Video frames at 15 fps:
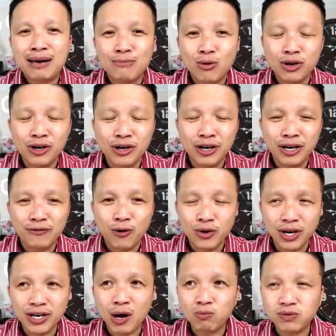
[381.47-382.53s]
em là một
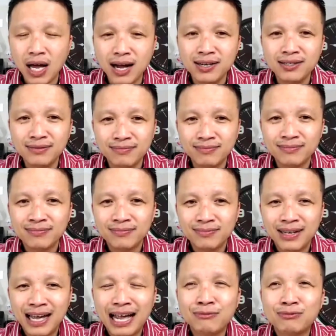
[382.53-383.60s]
người phụ nữ độc thân
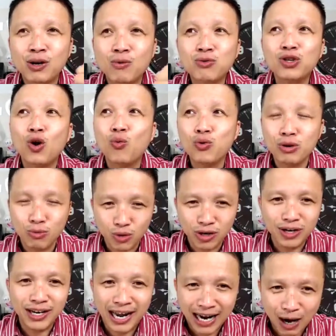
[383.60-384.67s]
em sống
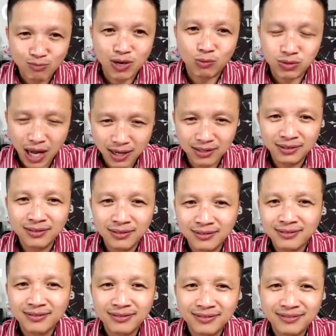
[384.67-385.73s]
chung với một người đàn ông độc thân
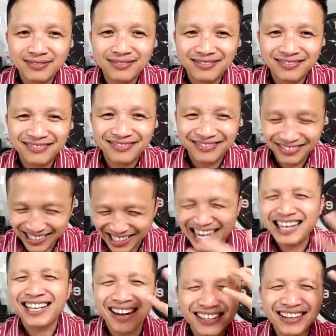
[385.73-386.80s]

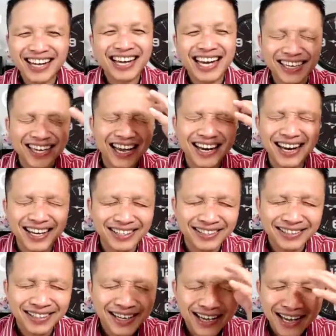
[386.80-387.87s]
nghĩ thử tới cái cách
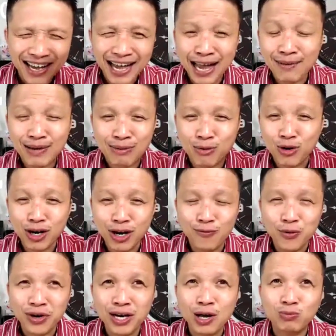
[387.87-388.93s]
nghĩ đó đi em là
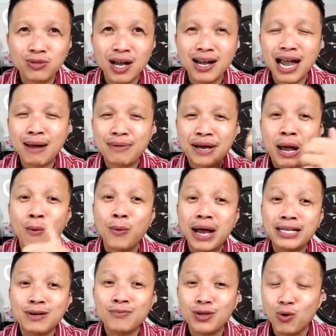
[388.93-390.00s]
một người phụ nữ độc thân em
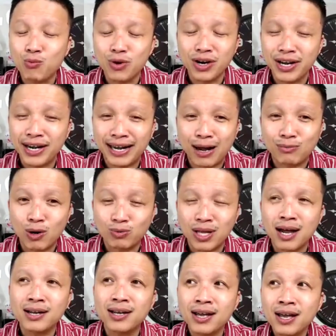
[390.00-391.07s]
là đồng ý sống chung một người
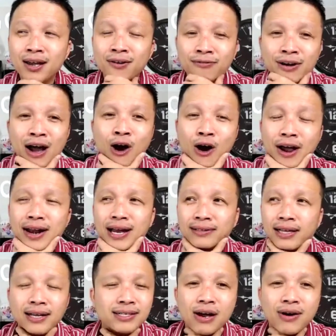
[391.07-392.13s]
đàn ông độc thân và
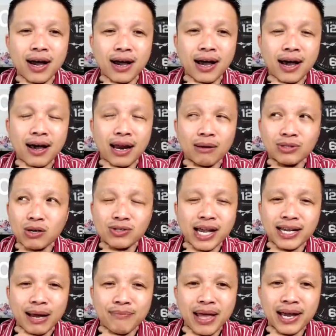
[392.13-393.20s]
hỏi rằng tại sao
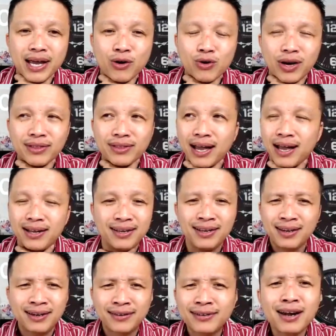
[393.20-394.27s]
làm sao xây cảm giác yêu cho
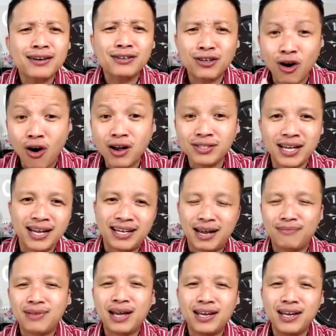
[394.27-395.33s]
anh ta rất
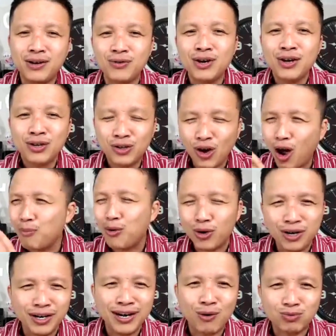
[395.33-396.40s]
khó xây cảm giác yêu
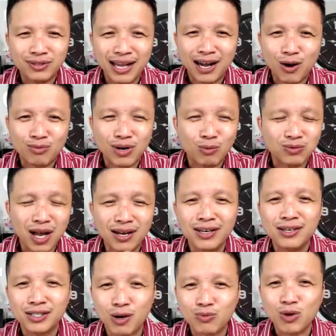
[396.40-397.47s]
cho một người độc đàn ông
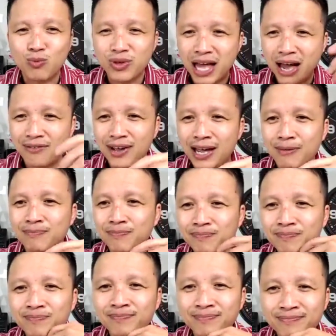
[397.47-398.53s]
độc thân khi được sống chung nhà
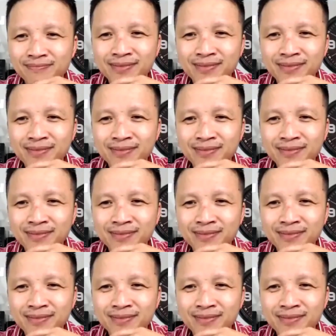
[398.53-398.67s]
với em